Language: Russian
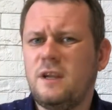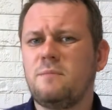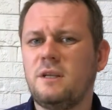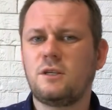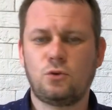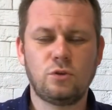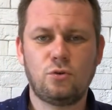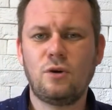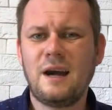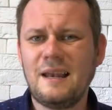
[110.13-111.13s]
время несут
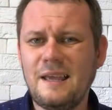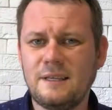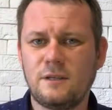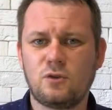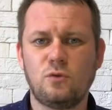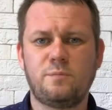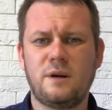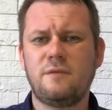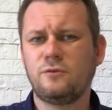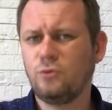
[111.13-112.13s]
эту околесицу
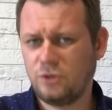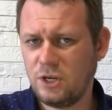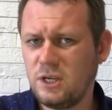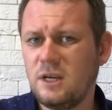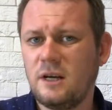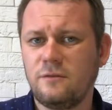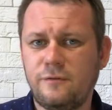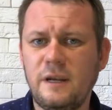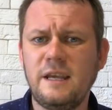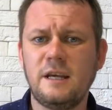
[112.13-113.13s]
про внутренний
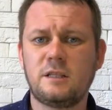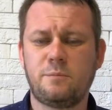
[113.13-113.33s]
конфликт,